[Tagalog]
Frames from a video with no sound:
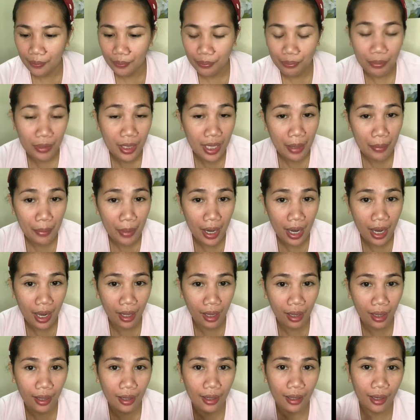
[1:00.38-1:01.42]

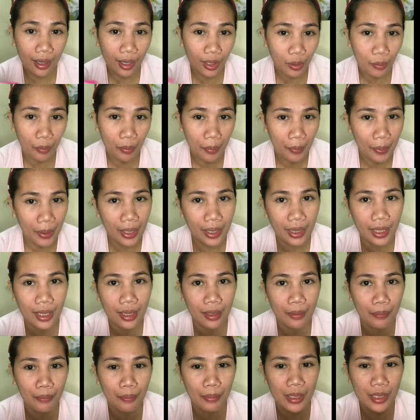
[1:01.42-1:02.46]
minamahal itong papalitan
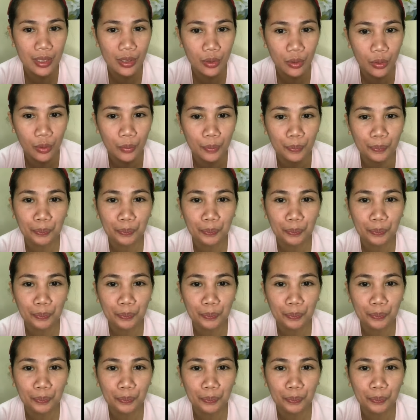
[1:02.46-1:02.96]
ng Pasko.